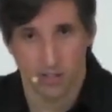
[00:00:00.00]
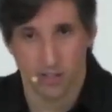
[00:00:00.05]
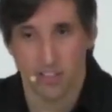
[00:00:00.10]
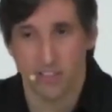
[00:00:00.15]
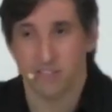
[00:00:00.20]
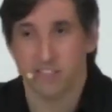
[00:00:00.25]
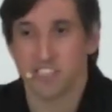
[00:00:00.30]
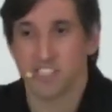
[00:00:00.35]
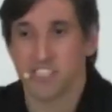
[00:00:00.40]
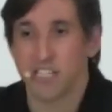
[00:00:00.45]
O
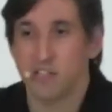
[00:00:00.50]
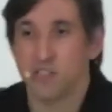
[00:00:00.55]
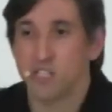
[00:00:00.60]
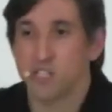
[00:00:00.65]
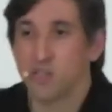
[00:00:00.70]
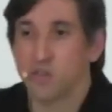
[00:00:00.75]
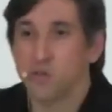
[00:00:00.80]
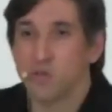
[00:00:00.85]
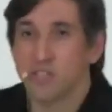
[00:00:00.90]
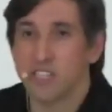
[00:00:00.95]
Evangelho
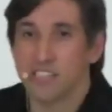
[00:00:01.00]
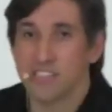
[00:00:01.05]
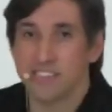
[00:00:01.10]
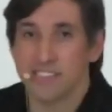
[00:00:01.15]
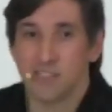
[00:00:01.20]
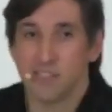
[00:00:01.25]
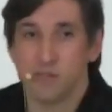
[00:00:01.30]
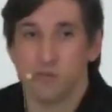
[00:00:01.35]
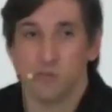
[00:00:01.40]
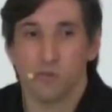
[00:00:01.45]
de Lucas
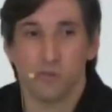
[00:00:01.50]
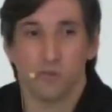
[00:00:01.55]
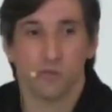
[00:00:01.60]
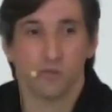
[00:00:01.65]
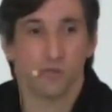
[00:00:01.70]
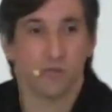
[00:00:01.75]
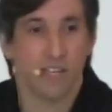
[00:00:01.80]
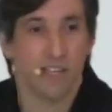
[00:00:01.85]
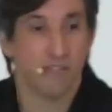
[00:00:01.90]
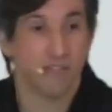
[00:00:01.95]
é um
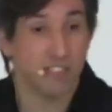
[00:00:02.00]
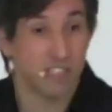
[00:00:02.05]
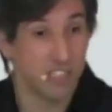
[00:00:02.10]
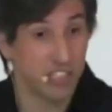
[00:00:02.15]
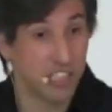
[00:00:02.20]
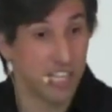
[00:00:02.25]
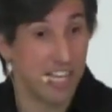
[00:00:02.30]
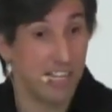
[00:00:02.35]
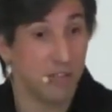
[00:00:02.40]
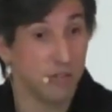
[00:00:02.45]

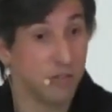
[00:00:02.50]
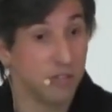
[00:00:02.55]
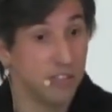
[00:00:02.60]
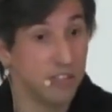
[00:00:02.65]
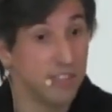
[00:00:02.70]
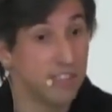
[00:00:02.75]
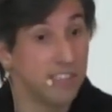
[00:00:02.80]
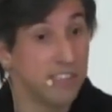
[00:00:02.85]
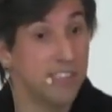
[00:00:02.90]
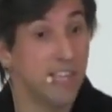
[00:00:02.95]
evangelho
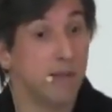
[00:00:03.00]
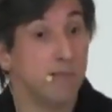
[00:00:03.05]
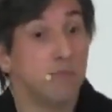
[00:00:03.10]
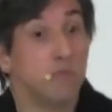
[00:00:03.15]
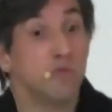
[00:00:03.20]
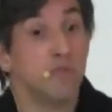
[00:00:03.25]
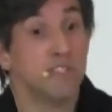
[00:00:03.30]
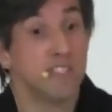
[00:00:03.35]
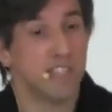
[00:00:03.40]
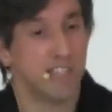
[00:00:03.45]
da
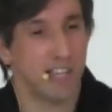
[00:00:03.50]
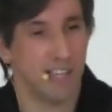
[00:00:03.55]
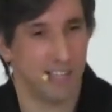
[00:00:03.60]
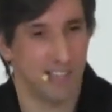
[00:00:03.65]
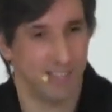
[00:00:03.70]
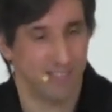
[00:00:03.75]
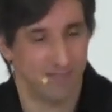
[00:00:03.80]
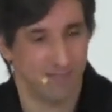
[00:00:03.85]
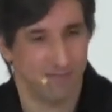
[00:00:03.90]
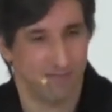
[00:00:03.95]
música.
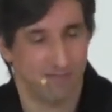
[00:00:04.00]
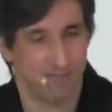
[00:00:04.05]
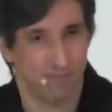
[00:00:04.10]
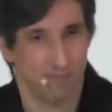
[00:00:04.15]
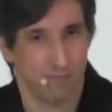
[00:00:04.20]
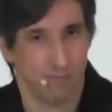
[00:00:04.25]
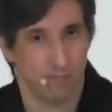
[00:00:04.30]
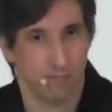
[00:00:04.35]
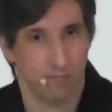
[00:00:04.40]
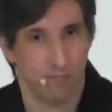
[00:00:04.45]

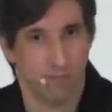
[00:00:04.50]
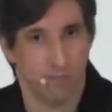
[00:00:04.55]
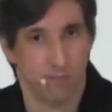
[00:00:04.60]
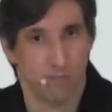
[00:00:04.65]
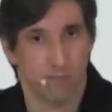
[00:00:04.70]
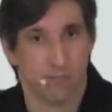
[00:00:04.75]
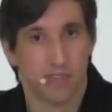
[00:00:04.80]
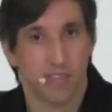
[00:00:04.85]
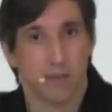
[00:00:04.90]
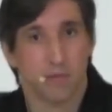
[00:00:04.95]

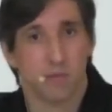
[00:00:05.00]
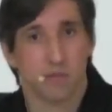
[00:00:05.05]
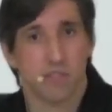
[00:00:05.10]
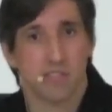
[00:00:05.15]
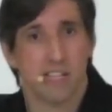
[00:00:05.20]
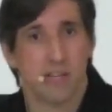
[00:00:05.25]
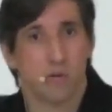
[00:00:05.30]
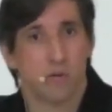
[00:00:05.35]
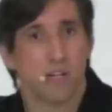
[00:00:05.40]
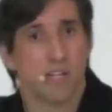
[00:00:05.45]
Temos
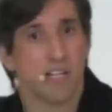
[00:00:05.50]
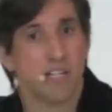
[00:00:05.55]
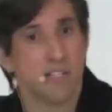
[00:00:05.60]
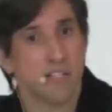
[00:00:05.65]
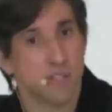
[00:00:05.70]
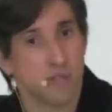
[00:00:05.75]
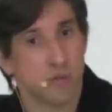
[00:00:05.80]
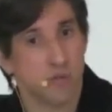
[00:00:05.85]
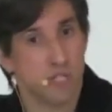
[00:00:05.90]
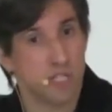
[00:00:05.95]
lá o
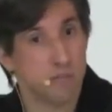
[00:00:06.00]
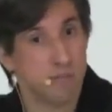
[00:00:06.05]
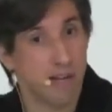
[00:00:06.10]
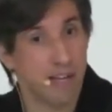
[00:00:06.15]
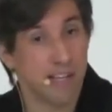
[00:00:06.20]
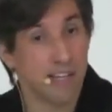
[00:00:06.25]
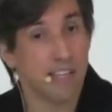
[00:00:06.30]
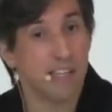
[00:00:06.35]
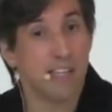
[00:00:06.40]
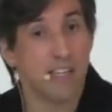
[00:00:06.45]
cântico de
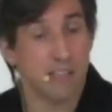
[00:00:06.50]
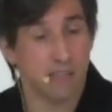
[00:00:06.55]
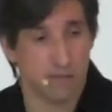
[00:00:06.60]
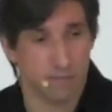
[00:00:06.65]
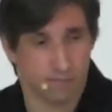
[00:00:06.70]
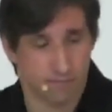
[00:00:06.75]
Maria,